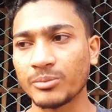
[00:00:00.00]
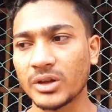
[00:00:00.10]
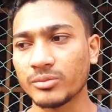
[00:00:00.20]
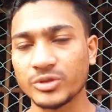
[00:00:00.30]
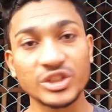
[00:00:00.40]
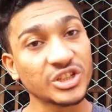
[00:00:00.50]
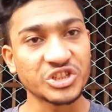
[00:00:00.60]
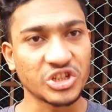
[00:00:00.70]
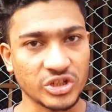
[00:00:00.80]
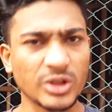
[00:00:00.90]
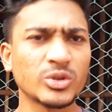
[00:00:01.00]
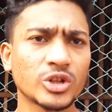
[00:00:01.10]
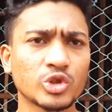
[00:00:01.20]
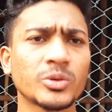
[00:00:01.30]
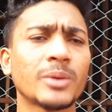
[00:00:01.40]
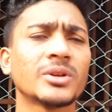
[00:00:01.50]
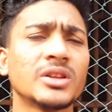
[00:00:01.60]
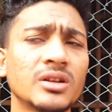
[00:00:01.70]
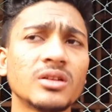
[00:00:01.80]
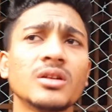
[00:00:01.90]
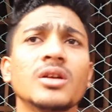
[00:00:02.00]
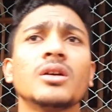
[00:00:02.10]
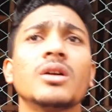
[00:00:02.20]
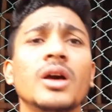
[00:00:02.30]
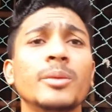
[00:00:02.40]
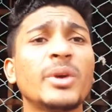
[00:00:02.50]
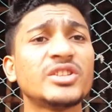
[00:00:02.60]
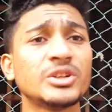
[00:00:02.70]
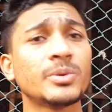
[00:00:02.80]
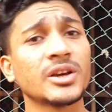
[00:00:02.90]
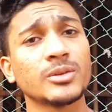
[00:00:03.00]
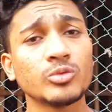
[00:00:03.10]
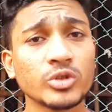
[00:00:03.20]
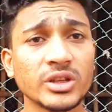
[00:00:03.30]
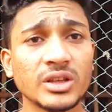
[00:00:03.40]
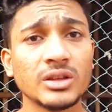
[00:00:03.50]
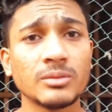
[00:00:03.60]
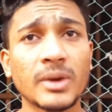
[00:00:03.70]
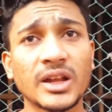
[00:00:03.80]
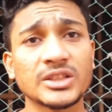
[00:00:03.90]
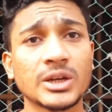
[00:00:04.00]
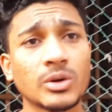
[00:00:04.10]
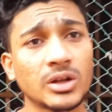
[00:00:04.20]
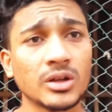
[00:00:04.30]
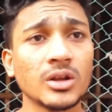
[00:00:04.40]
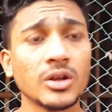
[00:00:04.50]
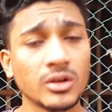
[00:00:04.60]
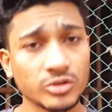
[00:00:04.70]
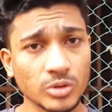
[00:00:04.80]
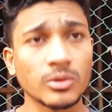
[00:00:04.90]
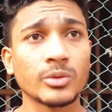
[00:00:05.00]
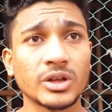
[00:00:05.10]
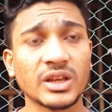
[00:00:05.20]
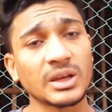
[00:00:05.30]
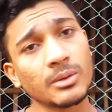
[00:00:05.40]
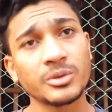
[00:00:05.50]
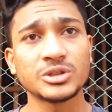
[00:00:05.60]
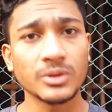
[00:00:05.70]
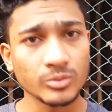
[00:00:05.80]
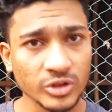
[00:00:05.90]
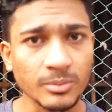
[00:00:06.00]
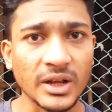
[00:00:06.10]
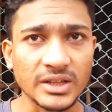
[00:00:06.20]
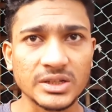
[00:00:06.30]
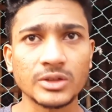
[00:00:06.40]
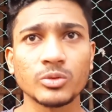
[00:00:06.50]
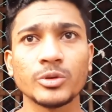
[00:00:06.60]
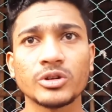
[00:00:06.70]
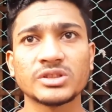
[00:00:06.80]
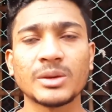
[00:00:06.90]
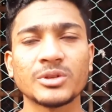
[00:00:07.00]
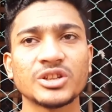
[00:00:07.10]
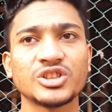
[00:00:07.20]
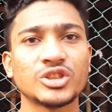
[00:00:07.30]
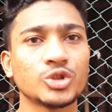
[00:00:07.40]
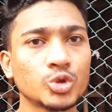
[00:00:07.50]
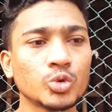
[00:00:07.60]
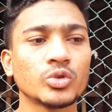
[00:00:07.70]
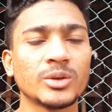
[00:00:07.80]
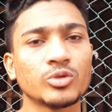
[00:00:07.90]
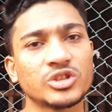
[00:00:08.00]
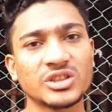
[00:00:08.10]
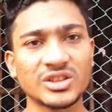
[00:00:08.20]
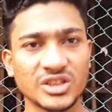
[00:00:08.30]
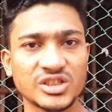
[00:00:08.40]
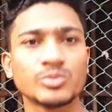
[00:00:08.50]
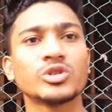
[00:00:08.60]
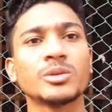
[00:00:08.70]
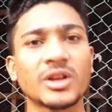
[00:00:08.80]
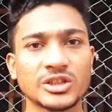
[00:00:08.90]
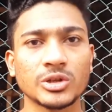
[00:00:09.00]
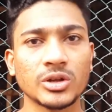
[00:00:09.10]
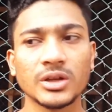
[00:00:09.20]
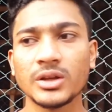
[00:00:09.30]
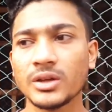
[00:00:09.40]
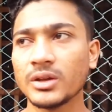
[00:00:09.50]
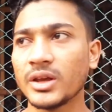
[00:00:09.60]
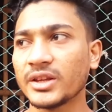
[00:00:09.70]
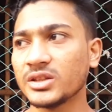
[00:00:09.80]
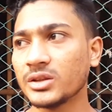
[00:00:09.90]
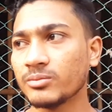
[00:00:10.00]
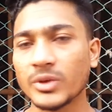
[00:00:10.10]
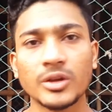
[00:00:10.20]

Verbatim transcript: আপনার শীতের শেষে এই দুইটার সময় আমাদের বেশিরভাগ মুরগি মারা যাওয়ার সম্ভাবনা থাকে বা বেশিরভাগ মুরগি মারা যায় তো বিয়ার্স আমাদের শীতের শুরুতে এবং শীতের শেষে মুরগি মারা যাওয়ার একটি